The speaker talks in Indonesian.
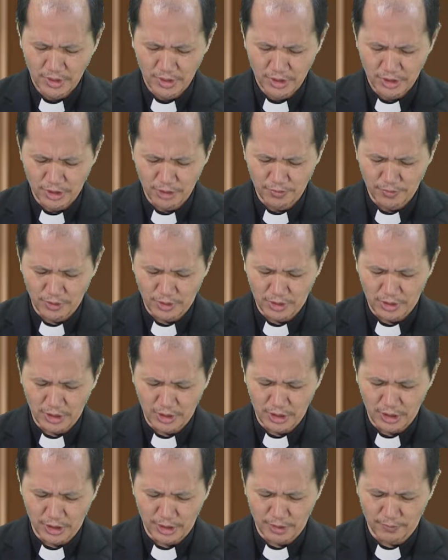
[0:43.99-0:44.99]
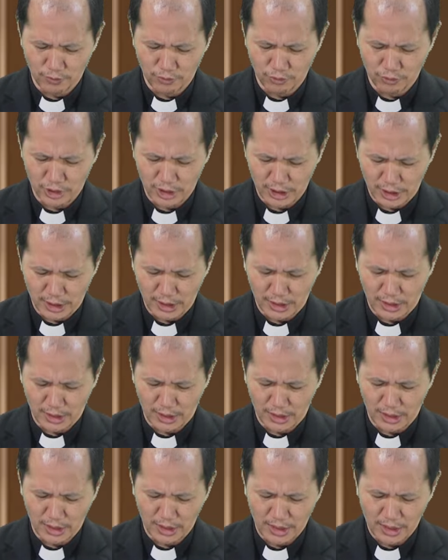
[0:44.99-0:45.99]
seperti dirimu
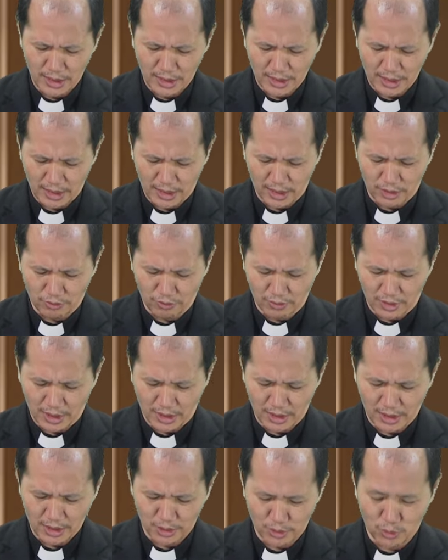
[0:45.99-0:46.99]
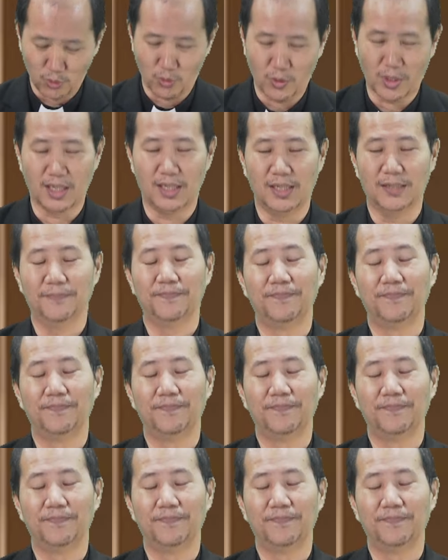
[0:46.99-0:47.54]
sendiri akulah Tuhan.